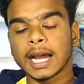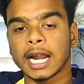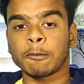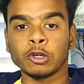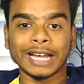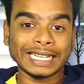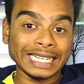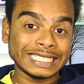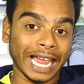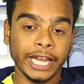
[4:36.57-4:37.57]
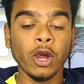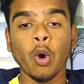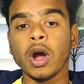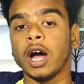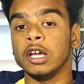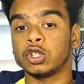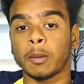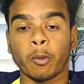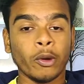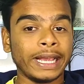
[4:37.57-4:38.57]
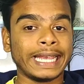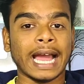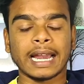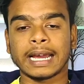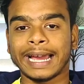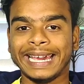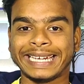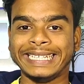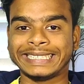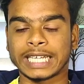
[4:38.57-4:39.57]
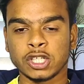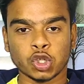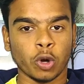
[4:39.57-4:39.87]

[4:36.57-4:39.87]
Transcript: अगर आपको डाटा चाहिए होगा तो आपको 11 का 21 का